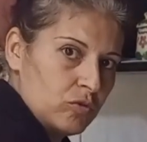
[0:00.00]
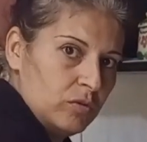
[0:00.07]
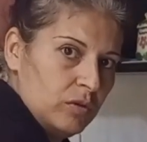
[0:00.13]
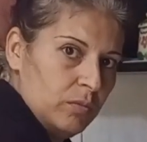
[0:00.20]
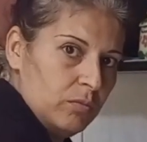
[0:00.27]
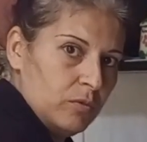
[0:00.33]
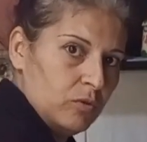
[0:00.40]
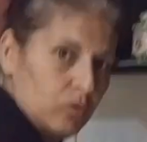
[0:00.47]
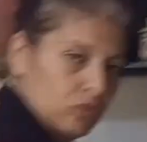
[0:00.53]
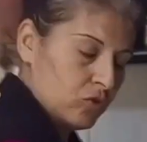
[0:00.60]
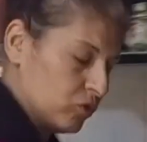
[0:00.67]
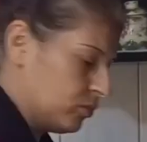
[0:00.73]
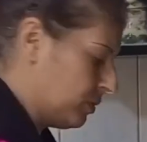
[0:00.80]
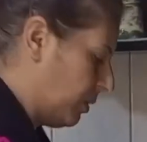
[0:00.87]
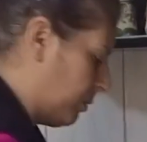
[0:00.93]
değil mi Nurkuş'um?
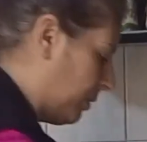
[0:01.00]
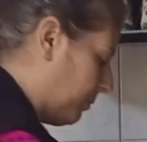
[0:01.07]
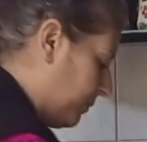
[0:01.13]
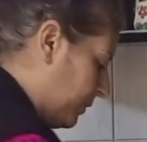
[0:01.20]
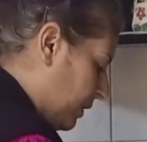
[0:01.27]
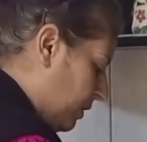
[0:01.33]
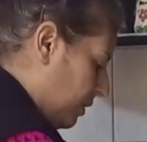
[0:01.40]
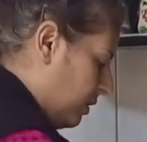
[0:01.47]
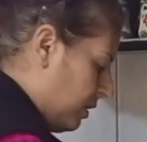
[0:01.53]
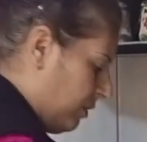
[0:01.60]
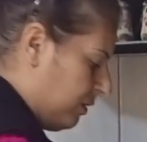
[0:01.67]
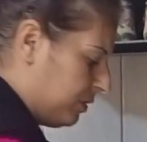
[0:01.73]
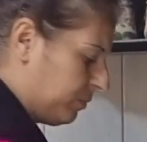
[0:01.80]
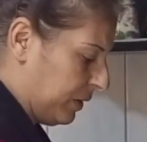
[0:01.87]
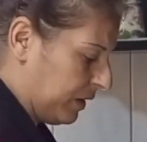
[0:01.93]
Tamam.
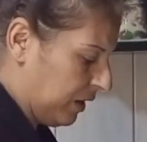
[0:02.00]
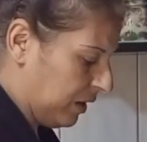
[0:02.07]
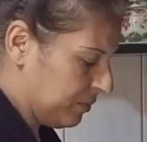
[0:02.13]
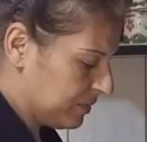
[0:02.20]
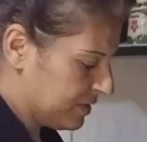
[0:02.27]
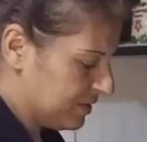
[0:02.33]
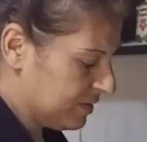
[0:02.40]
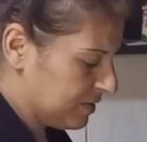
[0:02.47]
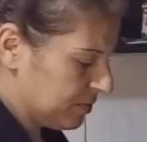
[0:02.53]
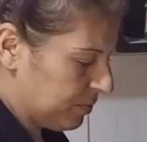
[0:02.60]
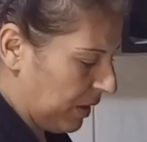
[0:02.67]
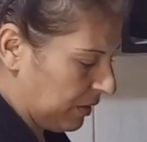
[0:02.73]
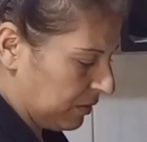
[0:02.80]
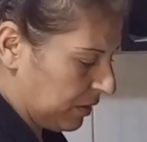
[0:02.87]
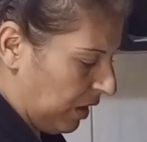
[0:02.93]
Evet bakar mısınız
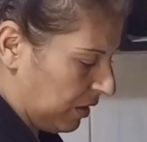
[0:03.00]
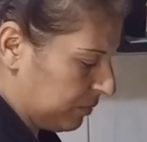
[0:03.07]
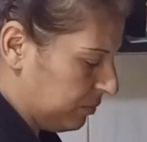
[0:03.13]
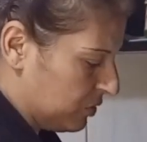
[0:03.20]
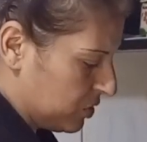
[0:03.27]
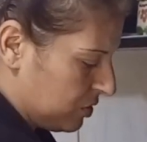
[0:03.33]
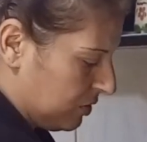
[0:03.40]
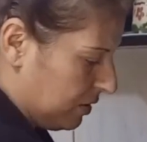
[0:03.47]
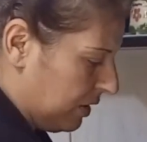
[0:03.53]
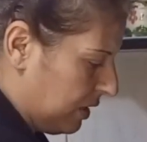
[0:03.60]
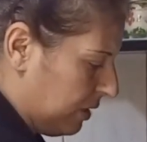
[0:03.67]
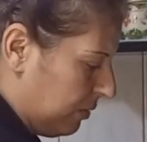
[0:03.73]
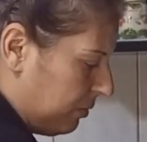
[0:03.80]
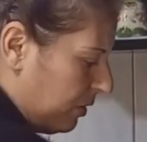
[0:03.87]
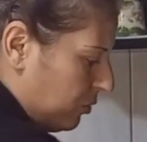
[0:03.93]
ben kalkmıştı
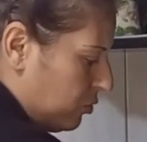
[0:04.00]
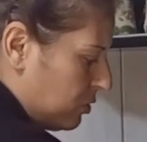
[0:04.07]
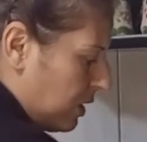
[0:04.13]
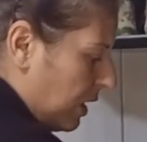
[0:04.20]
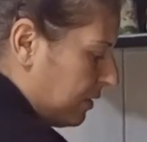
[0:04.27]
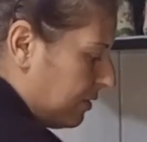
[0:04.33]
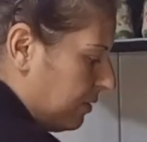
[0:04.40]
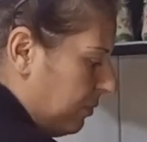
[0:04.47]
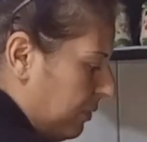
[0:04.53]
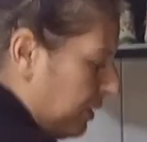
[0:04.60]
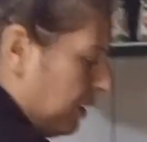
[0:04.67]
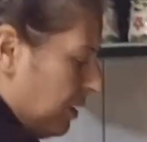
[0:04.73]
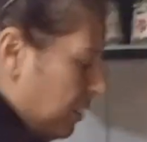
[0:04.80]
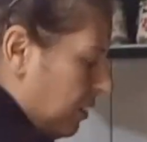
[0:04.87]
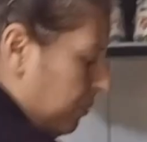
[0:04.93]
elimle düzelttim.
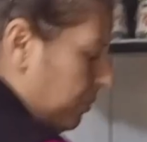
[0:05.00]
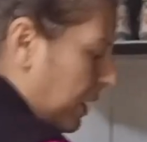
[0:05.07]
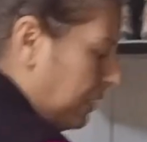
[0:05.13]
Ben